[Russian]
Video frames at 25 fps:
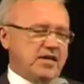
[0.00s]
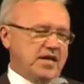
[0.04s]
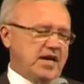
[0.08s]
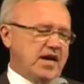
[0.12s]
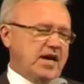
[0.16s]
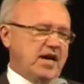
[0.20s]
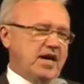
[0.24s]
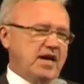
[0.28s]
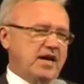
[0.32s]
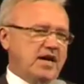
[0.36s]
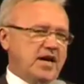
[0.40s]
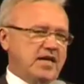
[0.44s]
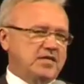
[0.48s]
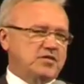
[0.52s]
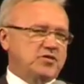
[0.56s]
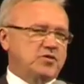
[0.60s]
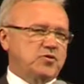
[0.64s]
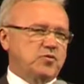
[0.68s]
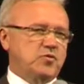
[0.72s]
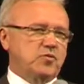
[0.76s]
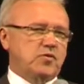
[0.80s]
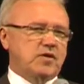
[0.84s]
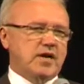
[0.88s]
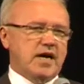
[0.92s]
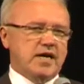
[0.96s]
я
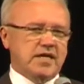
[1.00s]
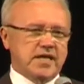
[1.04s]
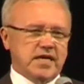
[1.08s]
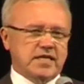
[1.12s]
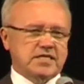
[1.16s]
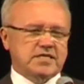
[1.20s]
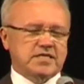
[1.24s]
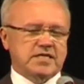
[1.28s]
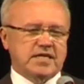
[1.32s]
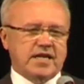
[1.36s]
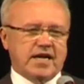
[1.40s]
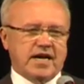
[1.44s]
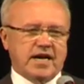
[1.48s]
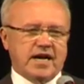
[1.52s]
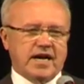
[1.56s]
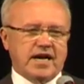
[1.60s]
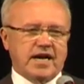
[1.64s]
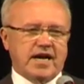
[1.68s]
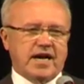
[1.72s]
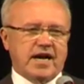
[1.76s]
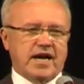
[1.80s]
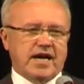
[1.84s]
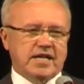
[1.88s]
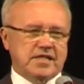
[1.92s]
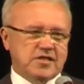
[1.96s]
хочу, конечно,
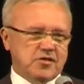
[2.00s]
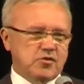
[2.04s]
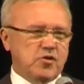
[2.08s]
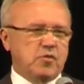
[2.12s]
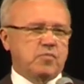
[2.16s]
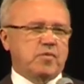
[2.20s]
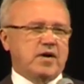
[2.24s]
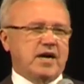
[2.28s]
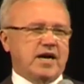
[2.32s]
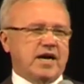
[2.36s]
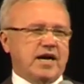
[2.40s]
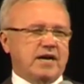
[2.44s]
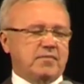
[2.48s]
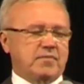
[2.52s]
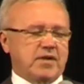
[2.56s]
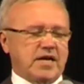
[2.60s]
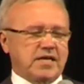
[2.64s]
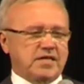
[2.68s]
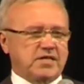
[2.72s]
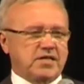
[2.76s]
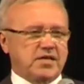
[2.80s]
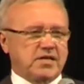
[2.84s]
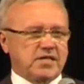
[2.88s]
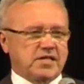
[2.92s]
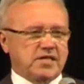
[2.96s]
особо
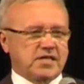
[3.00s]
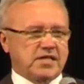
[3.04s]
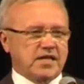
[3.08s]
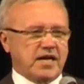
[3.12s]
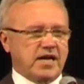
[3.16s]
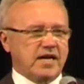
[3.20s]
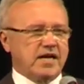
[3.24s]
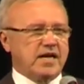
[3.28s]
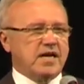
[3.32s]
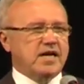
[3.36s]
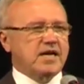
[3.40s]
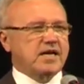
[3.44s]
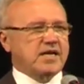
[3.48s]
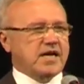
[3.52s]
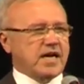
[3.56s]
обратиться